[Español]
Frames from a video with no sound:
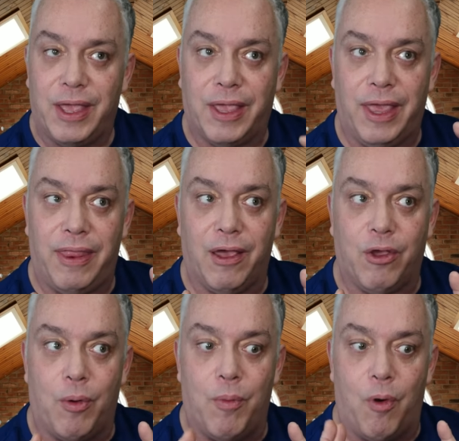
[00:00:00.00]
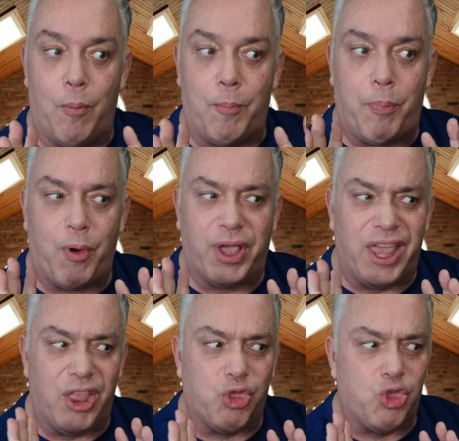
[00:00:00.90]
queda como un
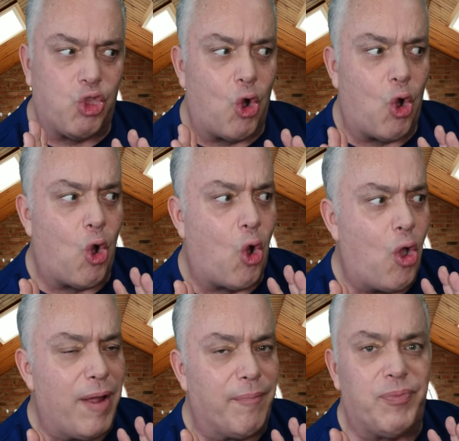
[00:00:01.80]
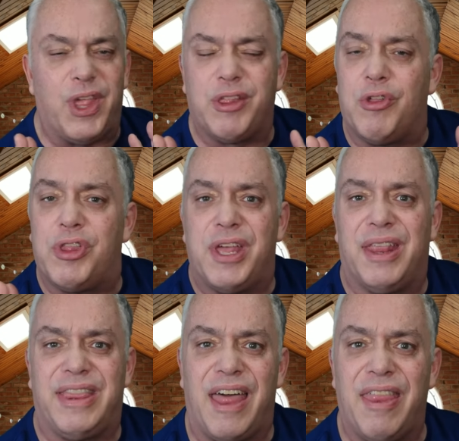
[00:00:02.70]
poquito
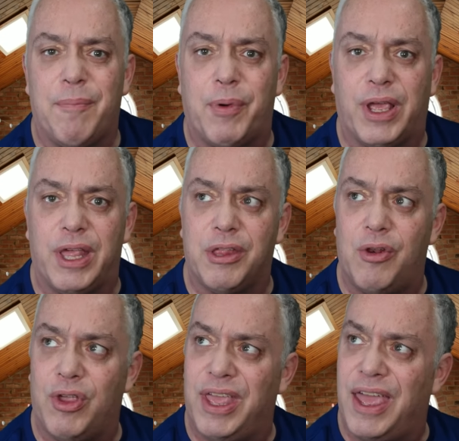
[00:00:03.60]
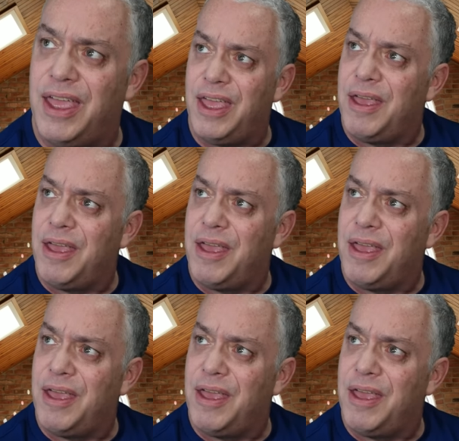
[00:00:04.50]
desconcertada porque dicen, oye,